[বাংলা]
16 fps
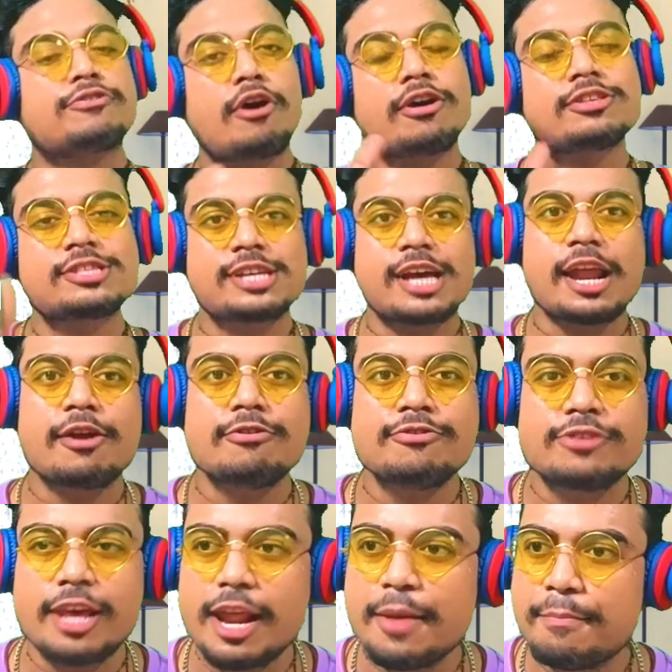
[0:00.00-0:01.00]
সংস্কার
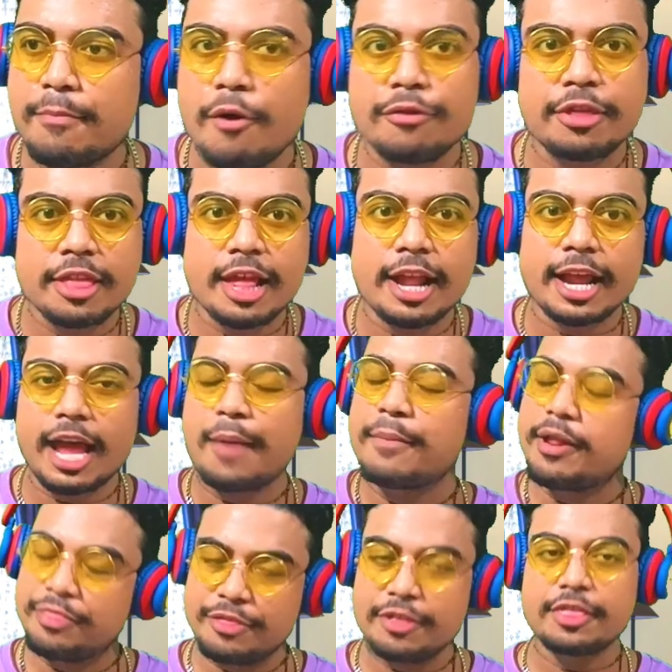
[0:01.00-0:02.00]
অনুসারে বৌদিদেরকে
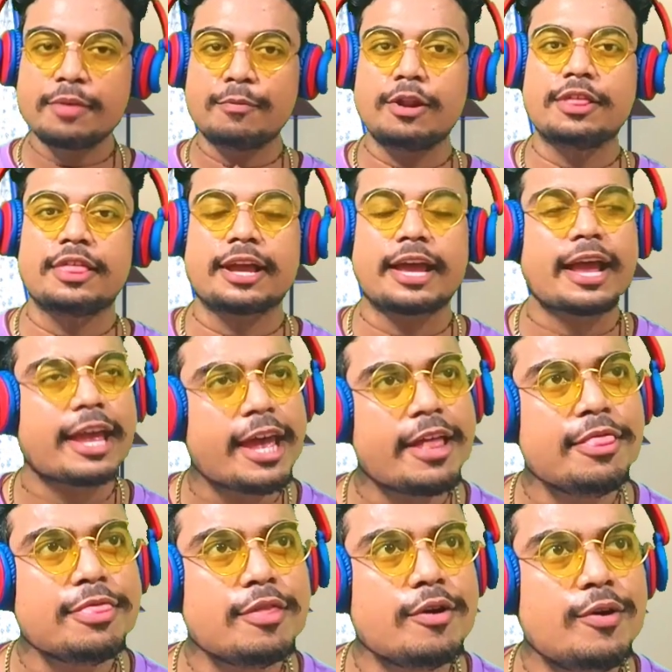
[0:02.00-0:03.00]
আমরা দিদি বলে থাকি
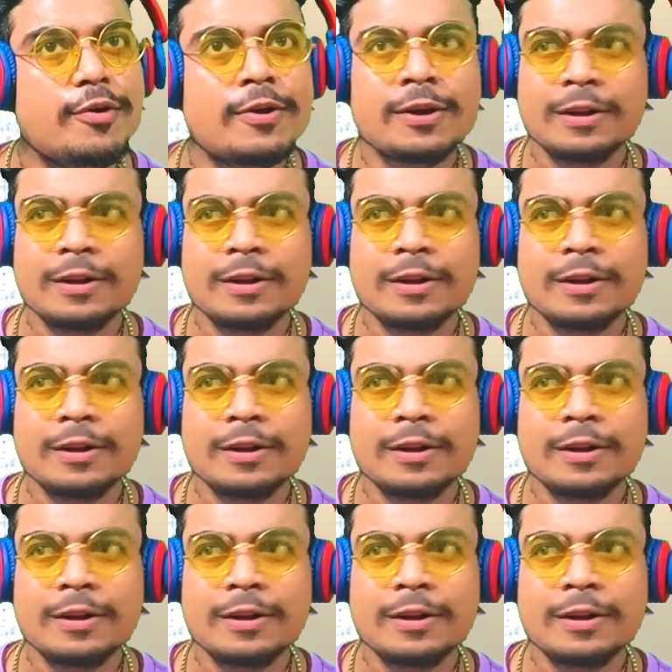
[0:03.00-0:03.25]
কিন্তু